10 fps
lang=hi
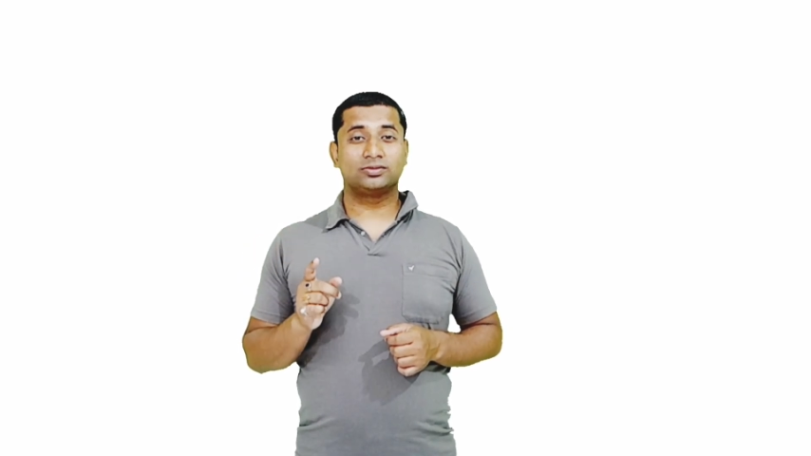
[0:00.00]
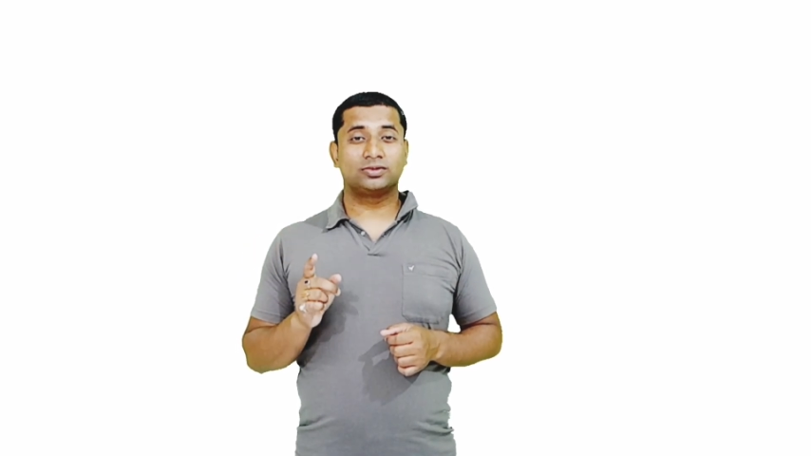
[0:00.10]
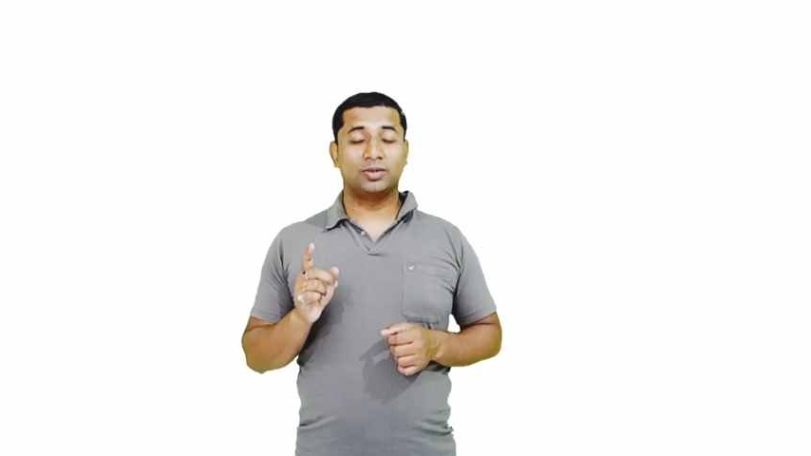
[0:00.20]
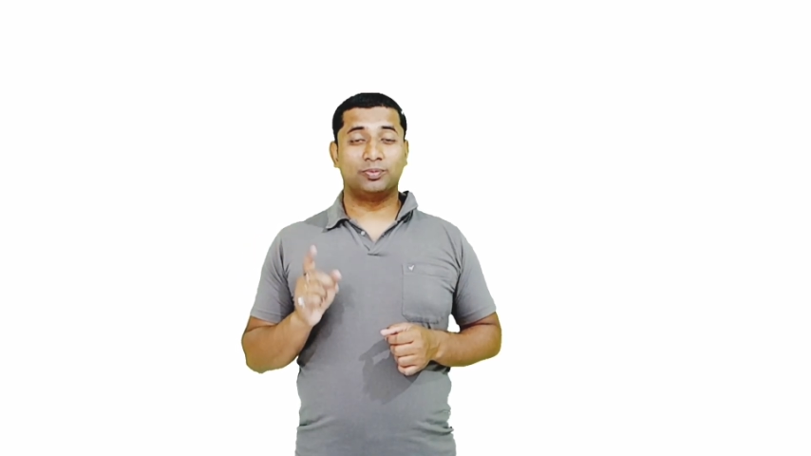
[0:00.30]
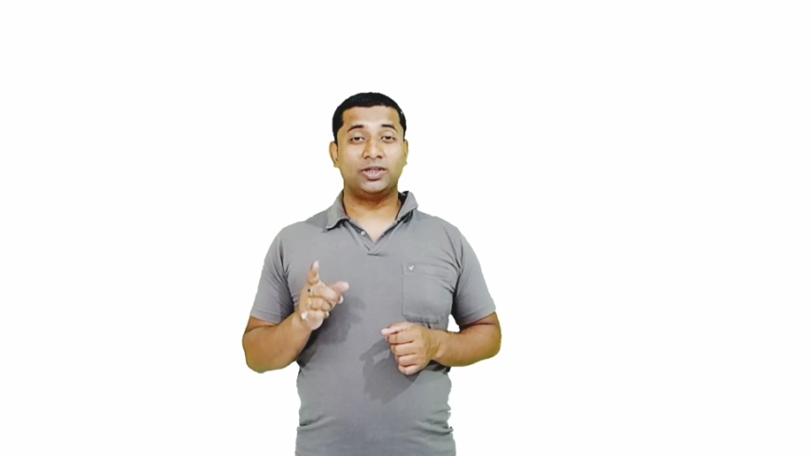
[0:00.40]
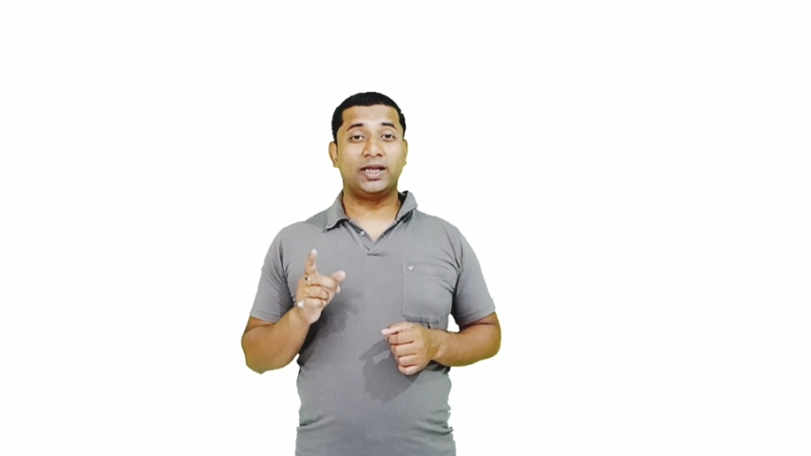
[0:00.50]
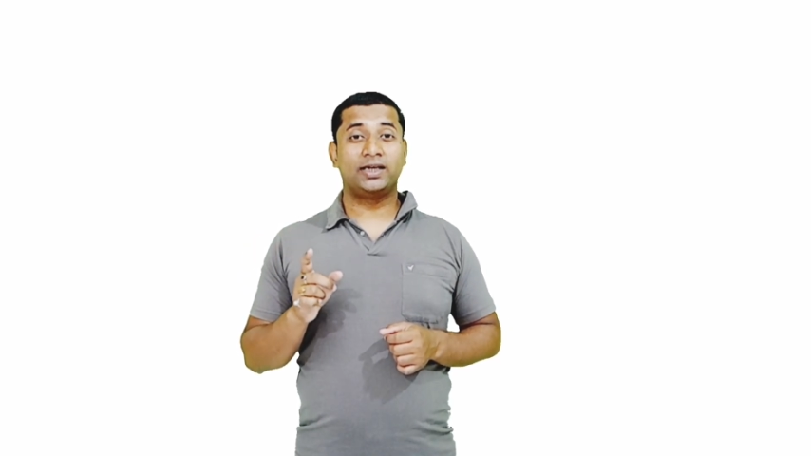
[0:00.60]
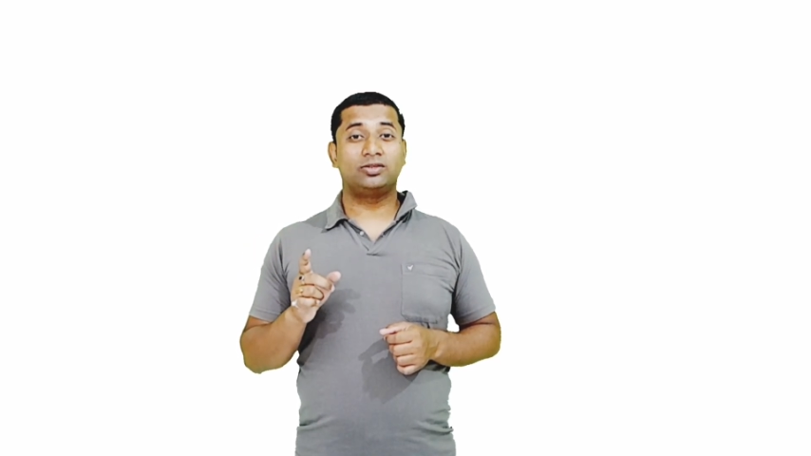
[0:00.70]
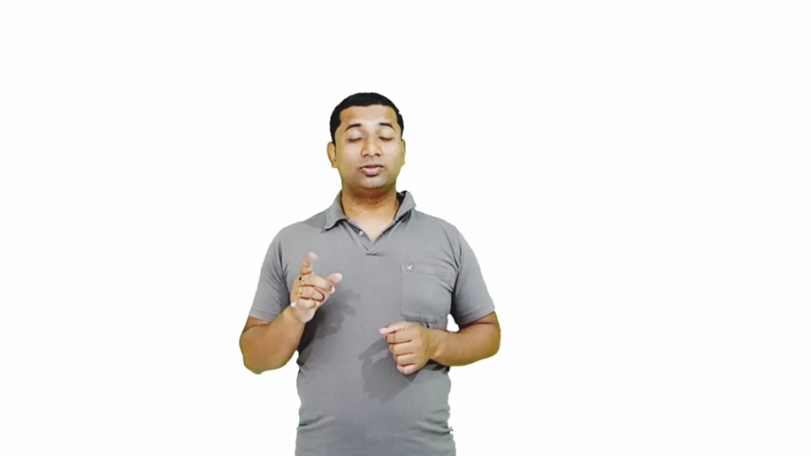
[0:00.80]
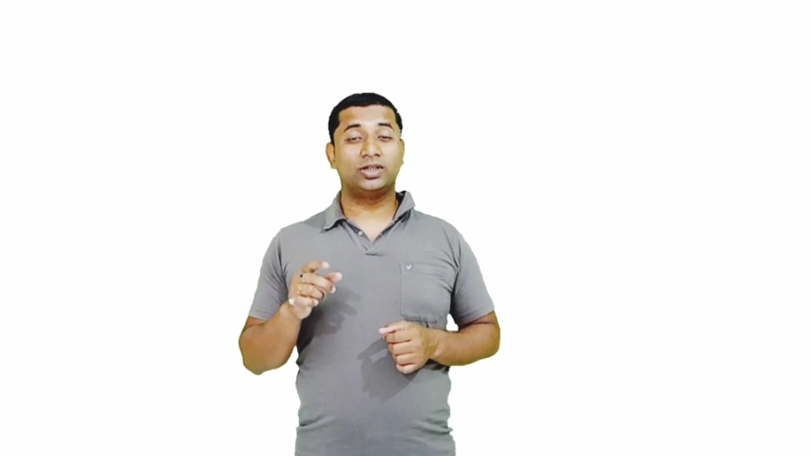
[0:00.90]
कंपनी
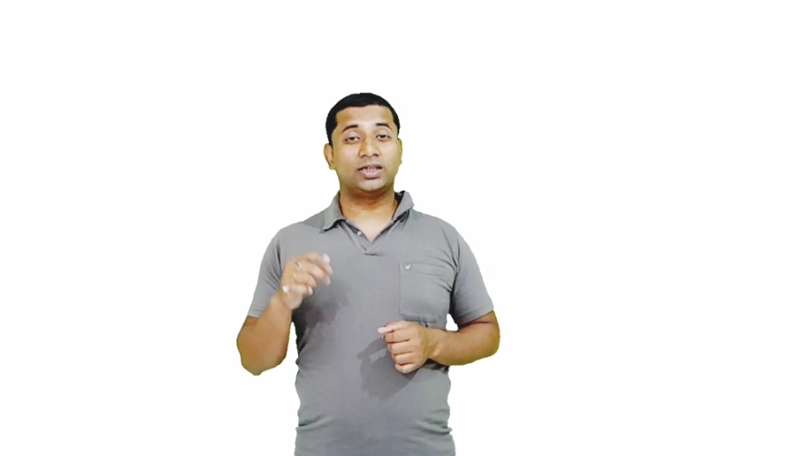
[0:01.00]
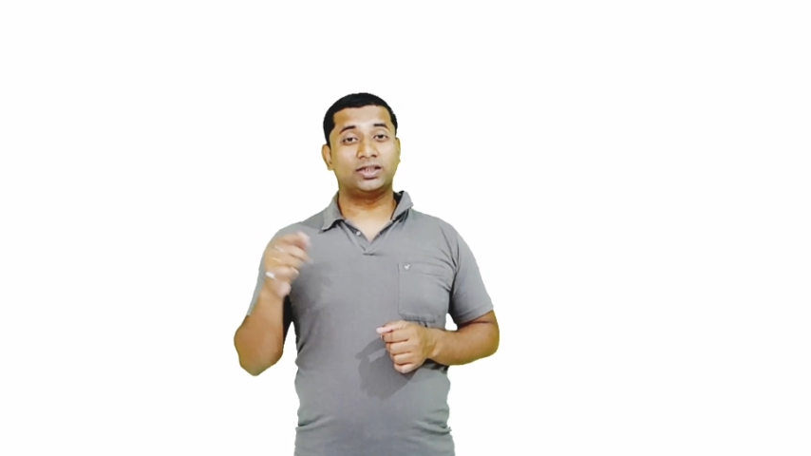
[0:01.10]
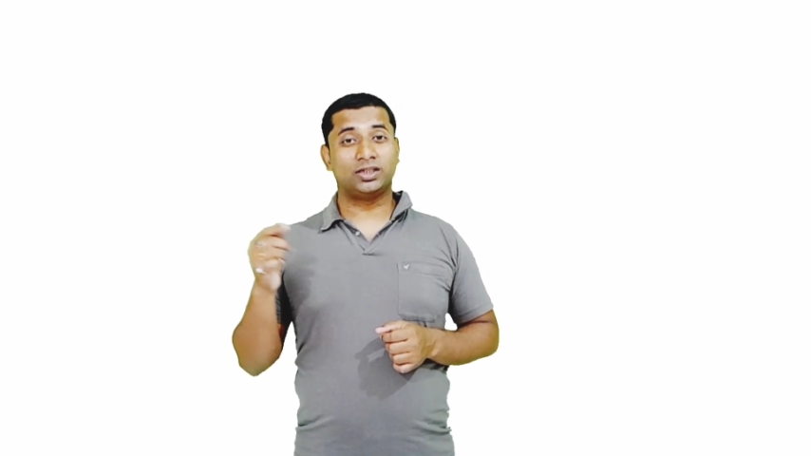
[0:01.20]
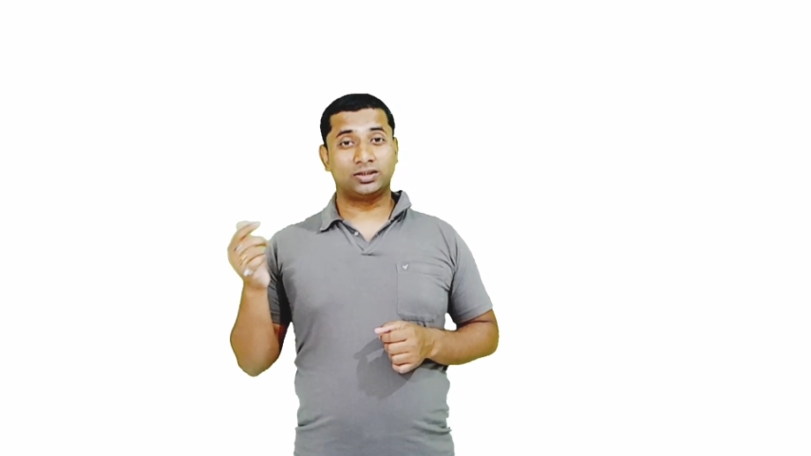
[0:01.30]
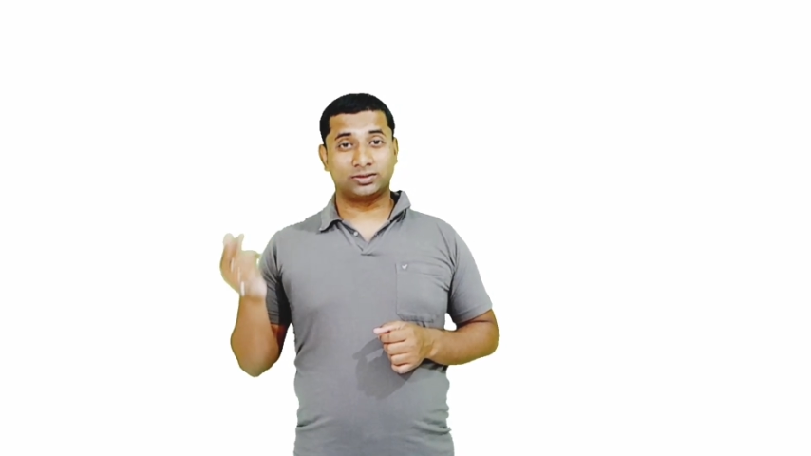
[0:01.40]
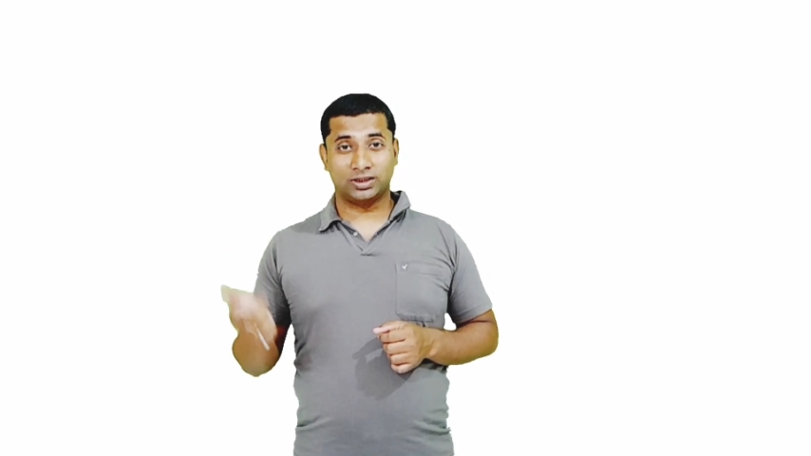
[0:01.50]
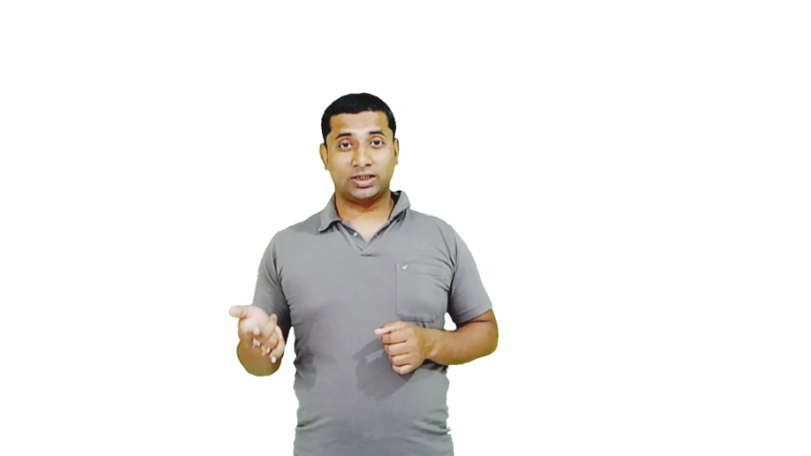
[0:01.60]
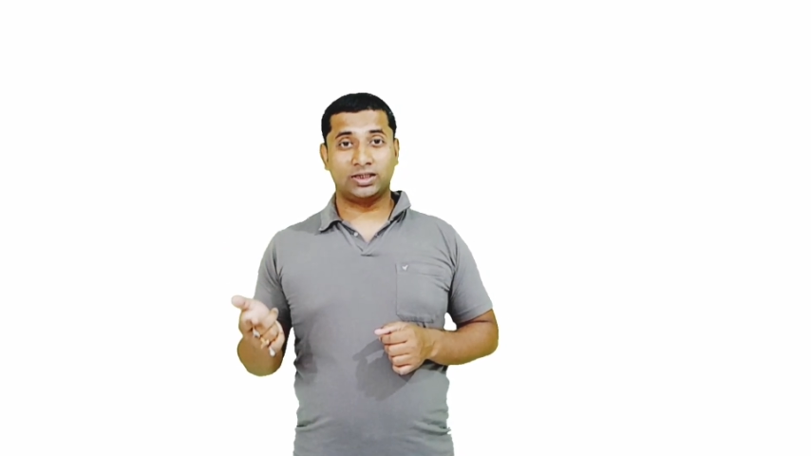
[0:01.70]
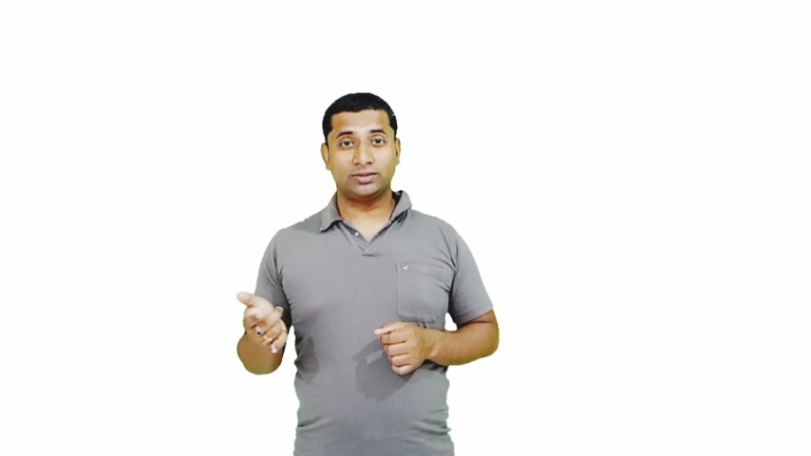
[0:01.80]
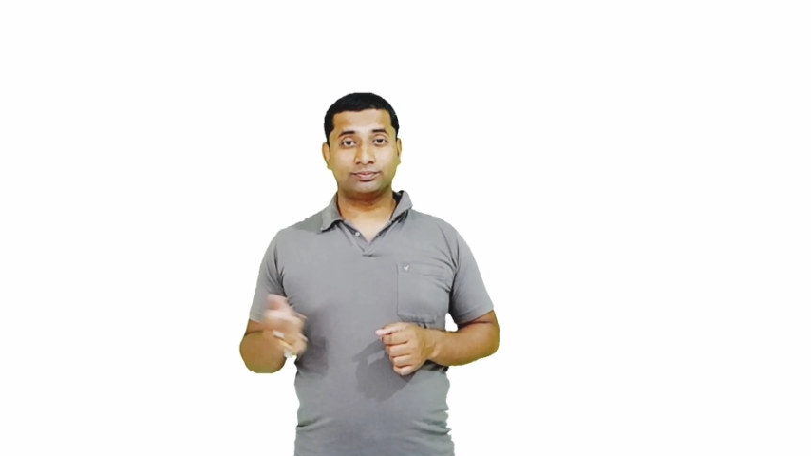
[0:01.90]
एक्ट तेरह के
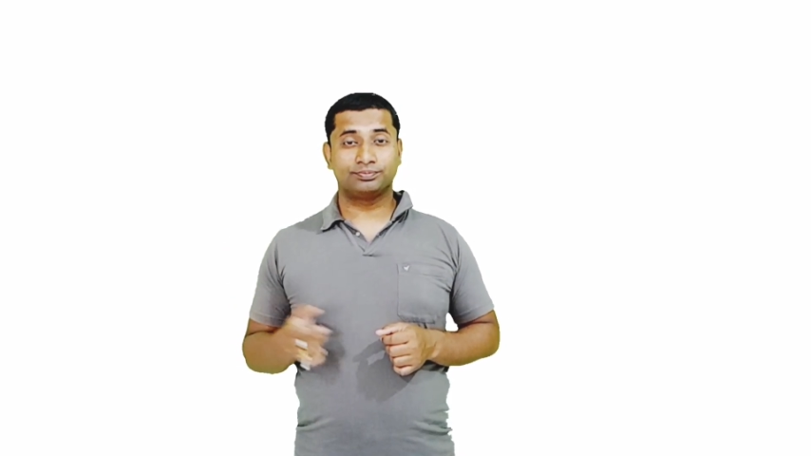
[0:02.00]
तहत